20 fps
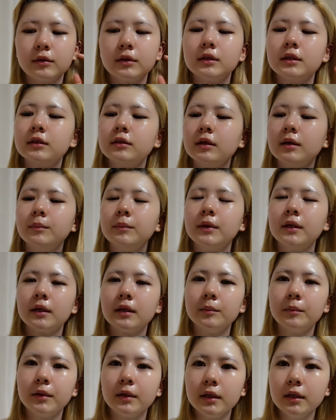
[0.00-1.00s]
私はま
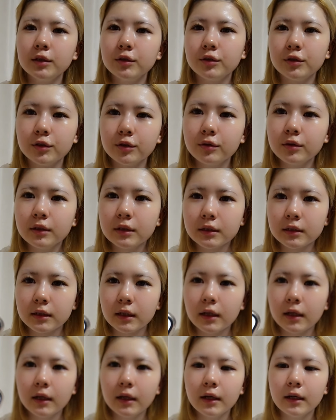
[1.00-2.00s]
だ今24日
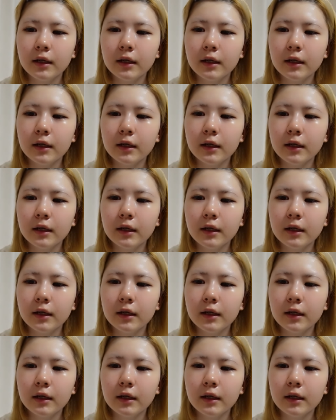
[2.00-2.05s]
で、